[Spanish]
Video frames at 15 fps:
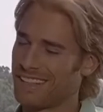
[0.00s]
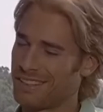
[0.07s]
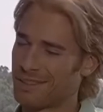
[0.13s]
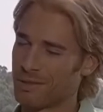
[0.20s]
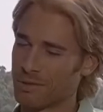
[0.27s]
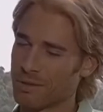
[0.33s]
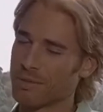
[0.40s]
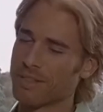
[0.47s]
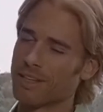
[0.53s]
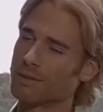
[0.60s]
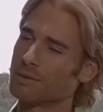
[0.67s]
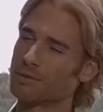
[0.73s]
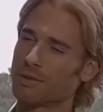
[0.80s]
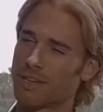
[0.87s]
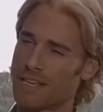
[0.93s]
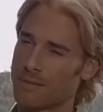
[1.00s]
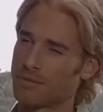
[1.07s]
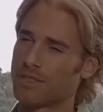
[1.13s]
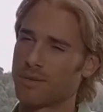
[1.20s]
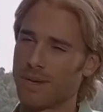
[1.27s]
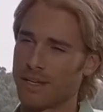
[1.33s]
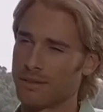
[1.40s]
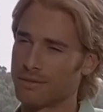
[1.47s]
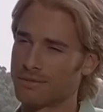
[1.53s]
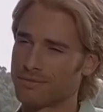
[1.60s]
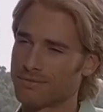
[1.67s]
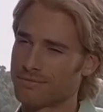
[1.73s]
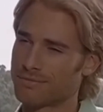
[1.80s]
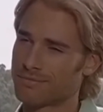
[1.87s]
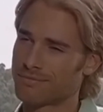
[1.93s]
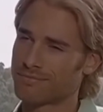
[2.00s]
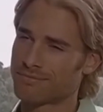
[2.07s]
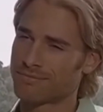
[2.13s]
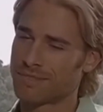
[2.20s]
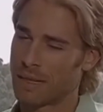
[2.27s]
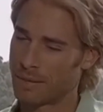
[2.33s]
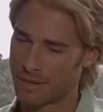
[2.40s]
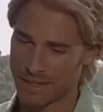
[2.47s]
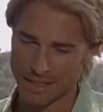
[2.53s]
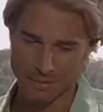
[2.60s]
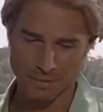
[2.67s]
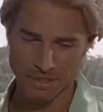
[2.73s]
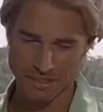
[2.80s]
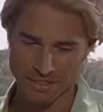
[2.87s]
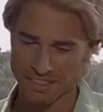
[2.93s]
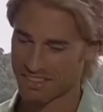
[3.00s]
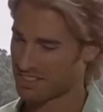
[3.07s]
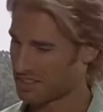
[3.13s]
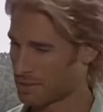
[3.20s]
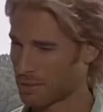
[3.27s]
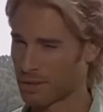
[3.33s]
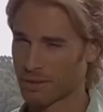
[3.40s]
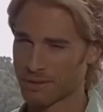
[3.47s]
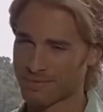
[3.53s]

Rubí, me da gusto que hayamos hablado. La verdad, me hiciste sentir mejor.